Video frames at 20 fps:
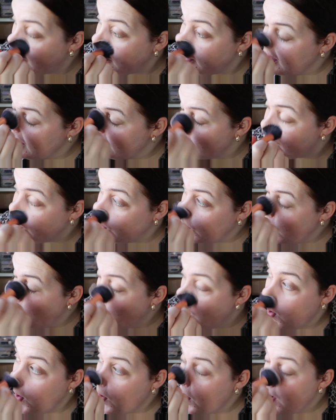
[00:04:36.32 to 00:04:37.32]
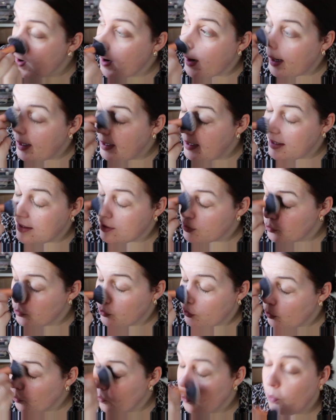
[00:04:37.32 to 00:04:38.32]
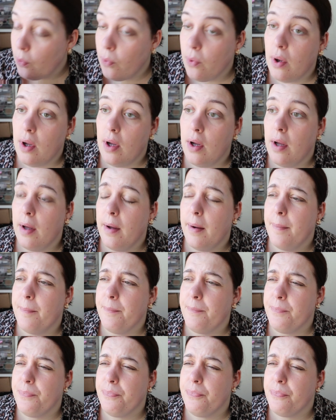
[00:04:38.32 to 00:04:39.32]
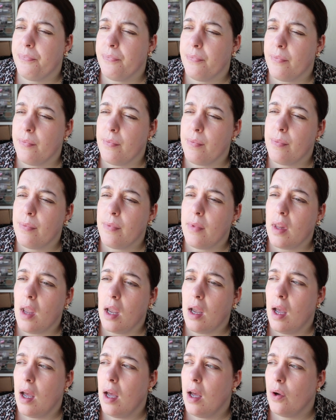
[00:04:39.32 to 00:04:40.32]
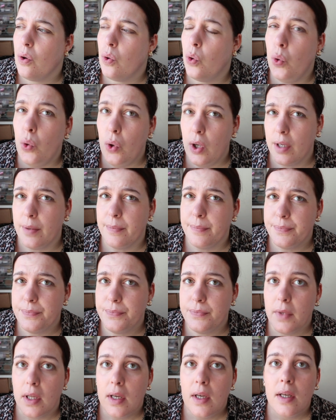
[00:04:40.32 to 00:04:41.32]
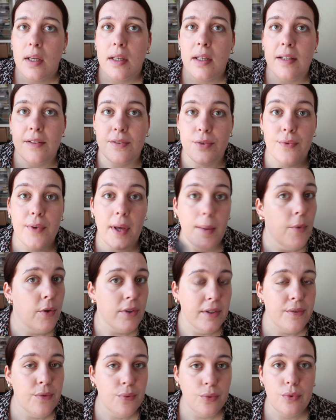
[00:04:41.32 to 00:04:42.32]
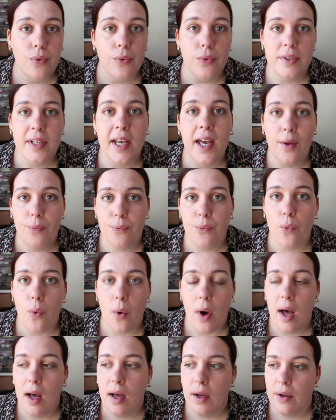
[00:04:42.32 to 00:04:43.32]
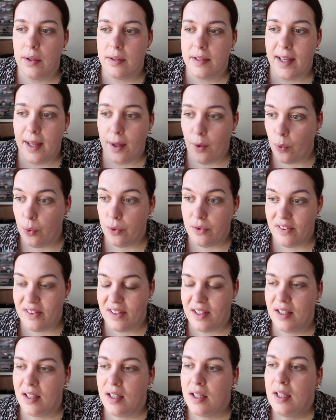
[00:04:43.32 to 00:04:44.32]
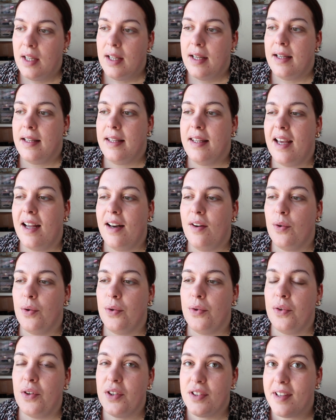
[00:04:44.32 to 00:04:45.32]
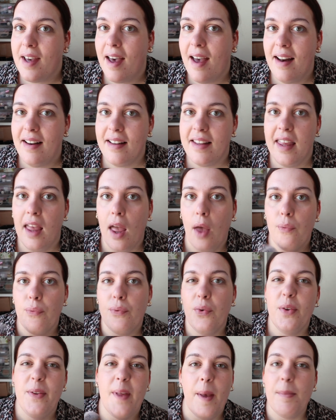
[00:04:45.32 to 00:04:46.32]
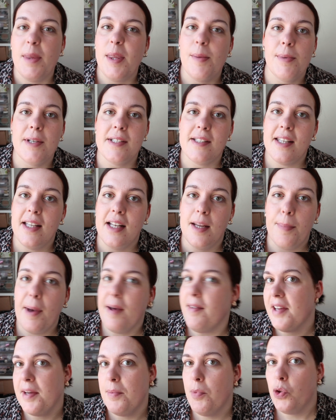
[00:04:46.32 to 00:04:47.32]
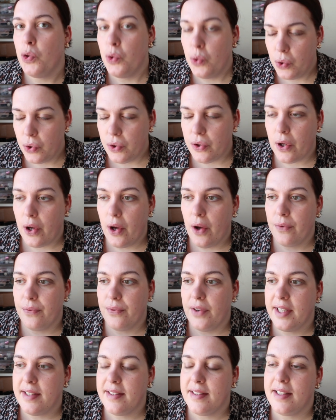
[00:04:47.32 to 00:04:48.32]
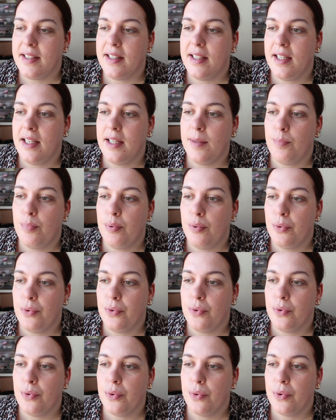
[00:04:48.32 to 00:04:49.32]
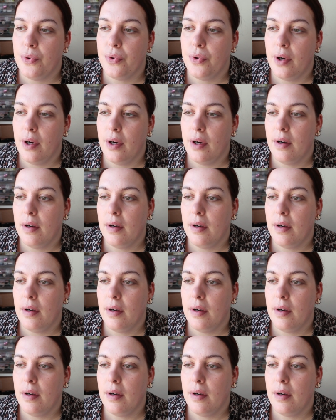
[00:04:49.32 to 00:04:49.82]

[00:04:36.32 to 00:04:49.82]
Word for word: ils ont les sous-tons euh, cool qui sont vraiment des sous-tons très froids, euh, très rosés. Il y a le neutral qui est un faux ami parce qu'il n'est pas vraiment neutre en fait, il est plutôt